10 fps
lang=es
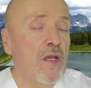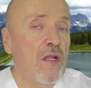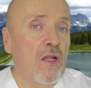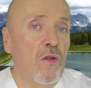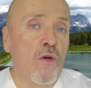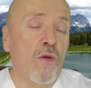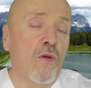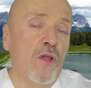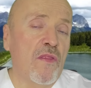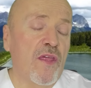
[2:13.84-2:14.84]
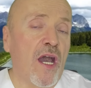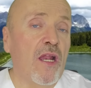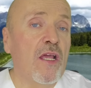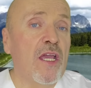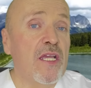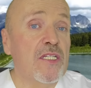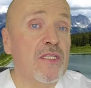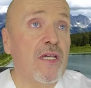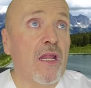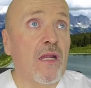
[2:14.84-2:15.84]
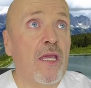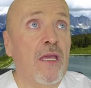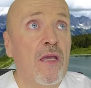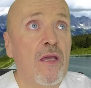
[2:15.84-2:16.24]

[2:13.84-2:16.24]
Lo ideal es darle